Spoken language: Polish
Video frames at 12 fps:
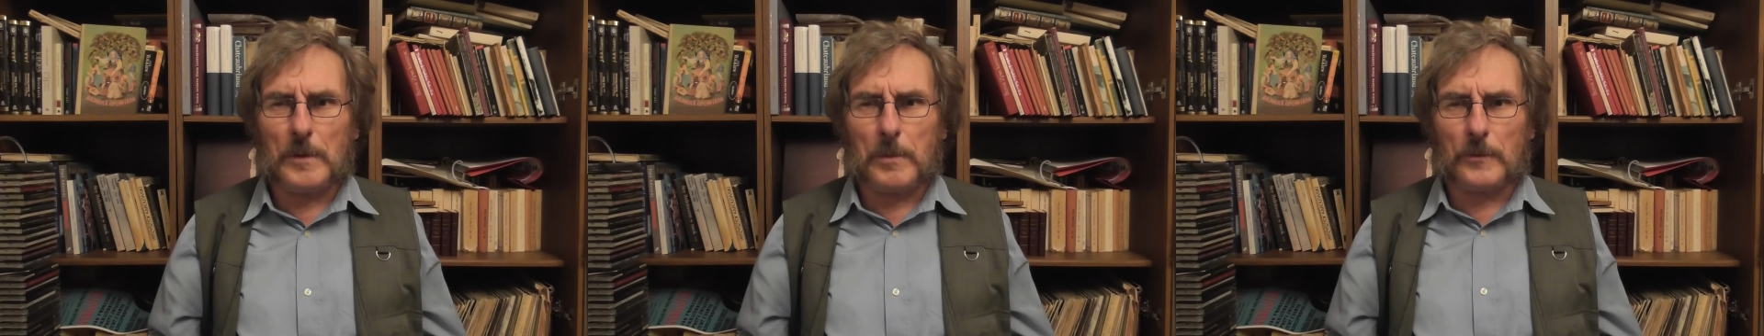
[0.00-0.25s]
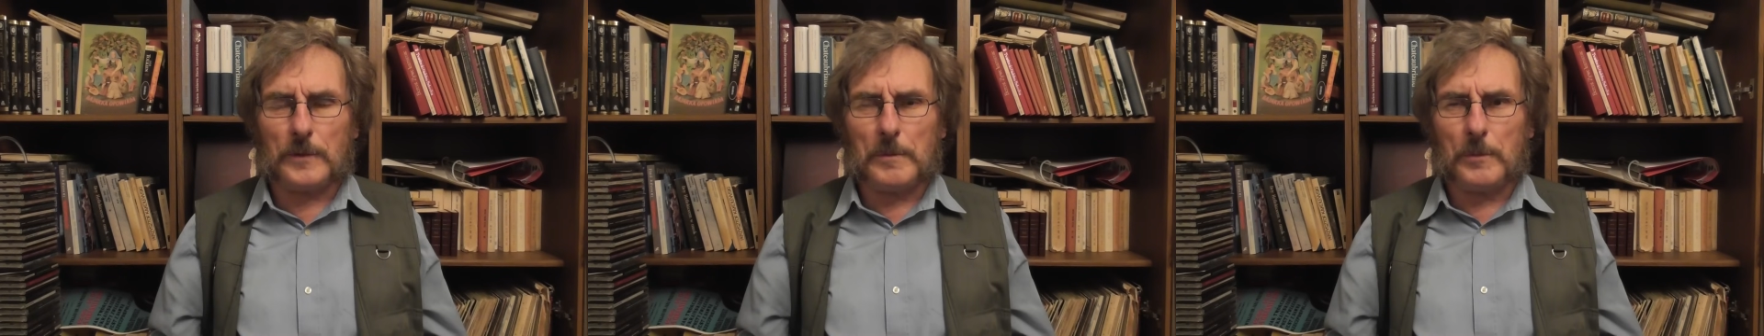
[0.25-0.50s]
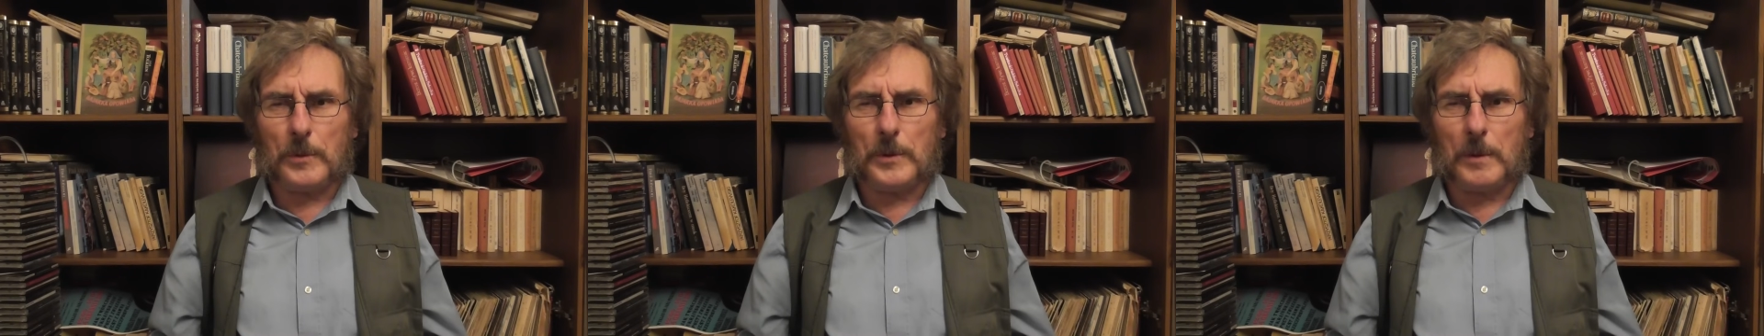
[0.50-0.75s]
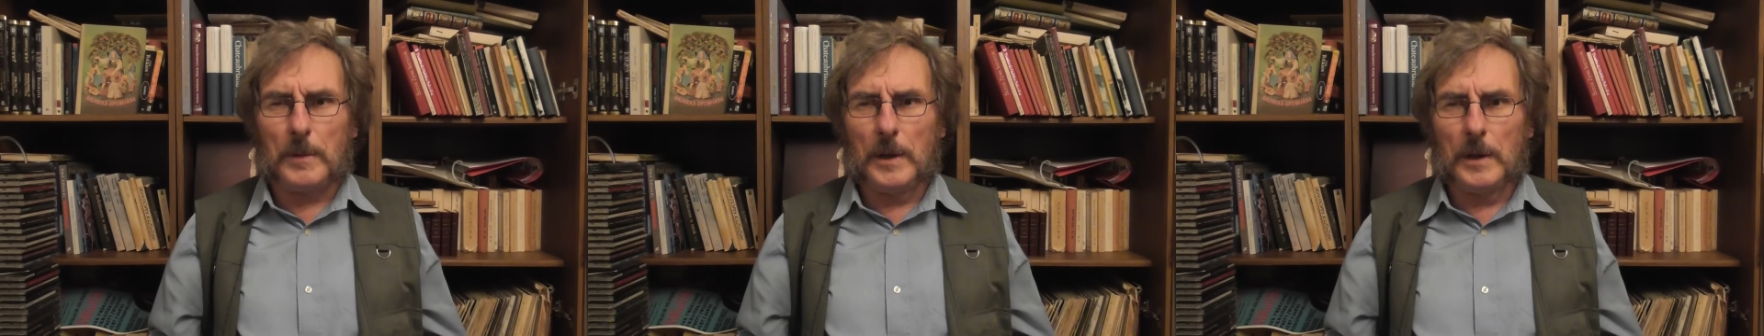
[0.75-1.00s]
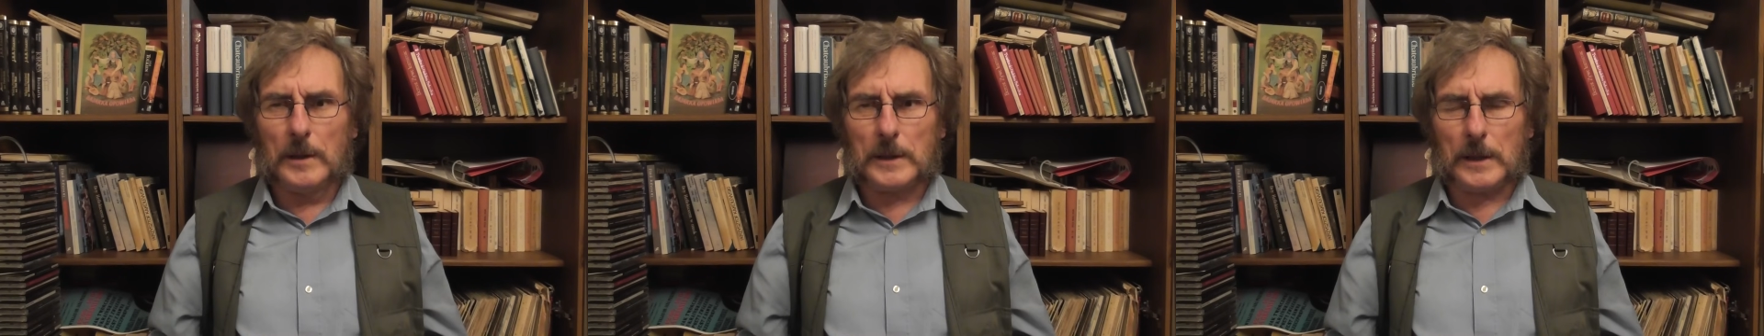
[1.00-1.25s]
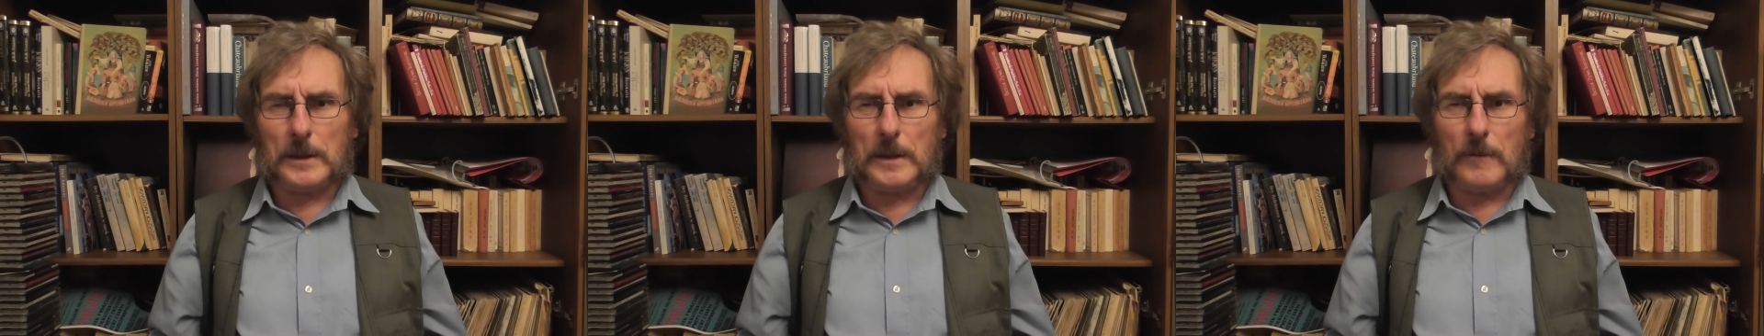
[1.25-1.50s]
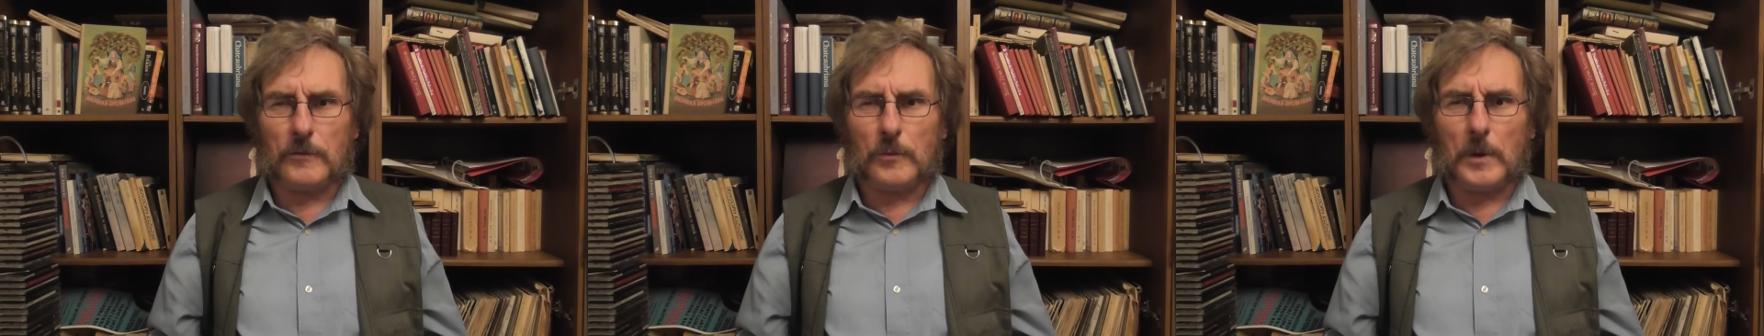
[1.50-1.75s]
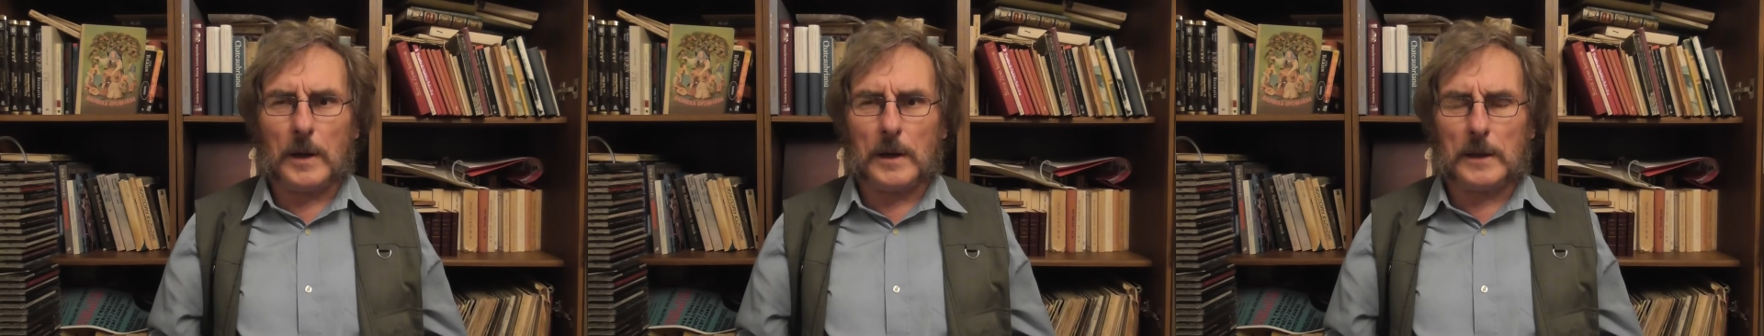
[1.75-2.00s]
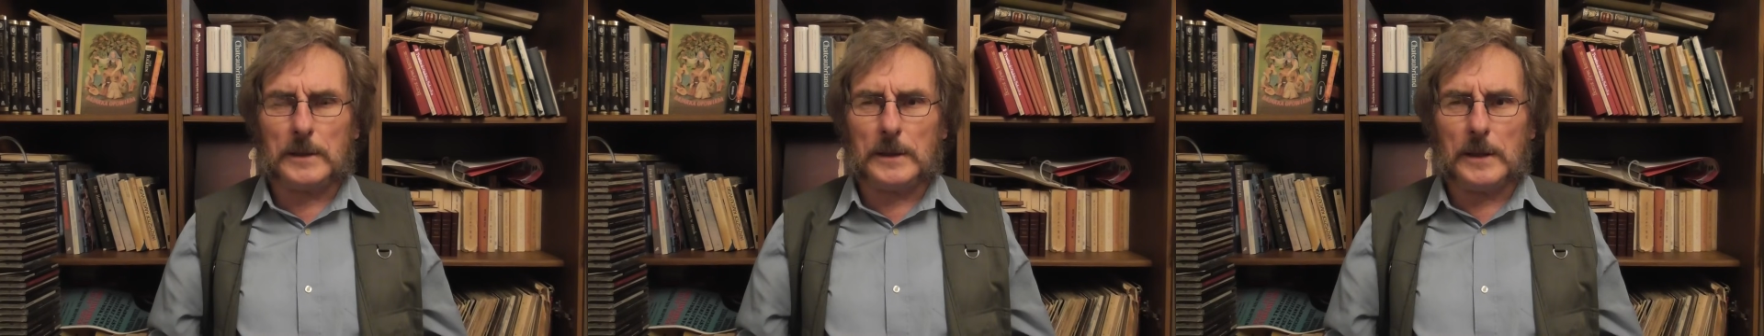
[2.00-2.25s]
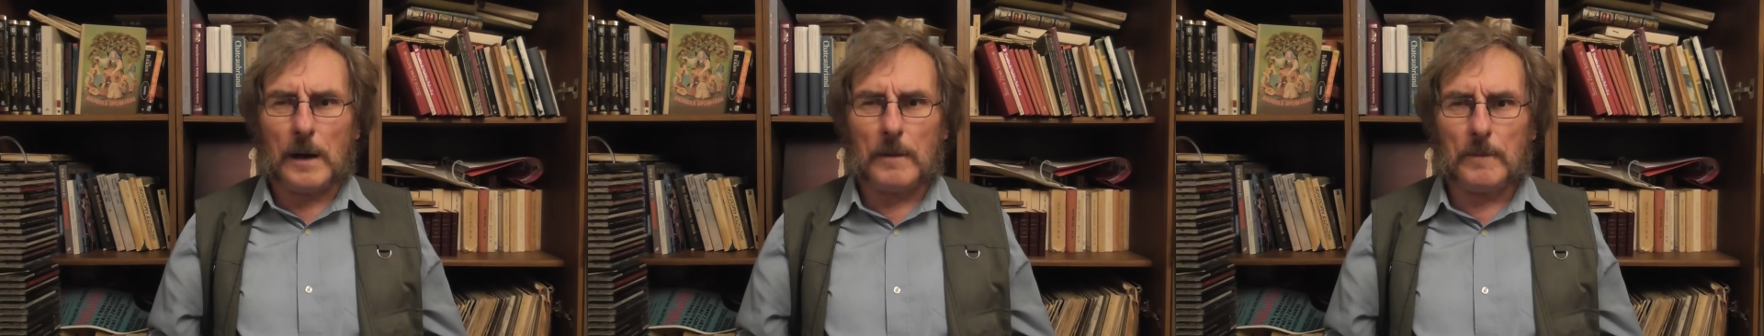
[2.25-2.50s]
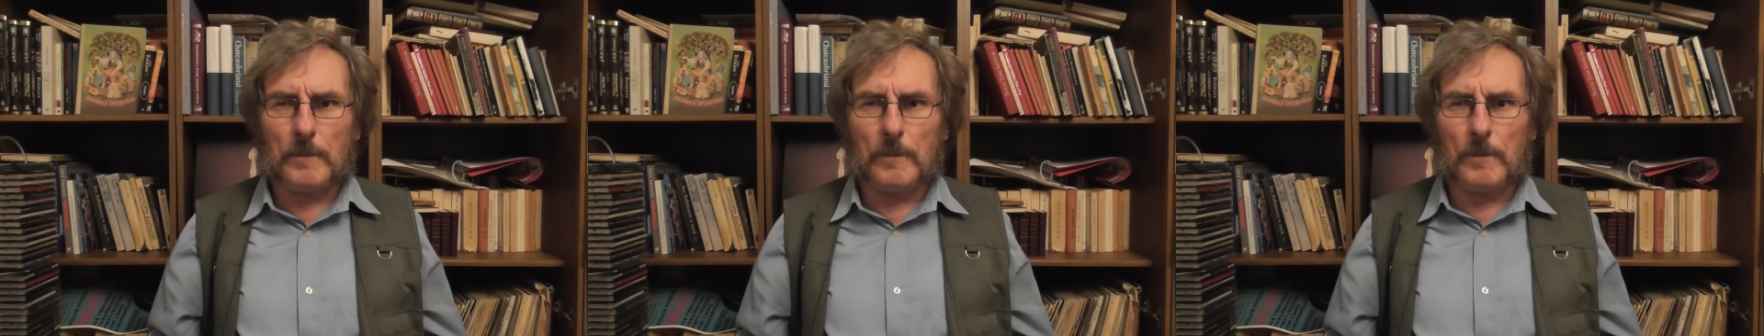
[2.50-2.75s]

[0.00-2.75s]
postępują taki na wzór Aladyna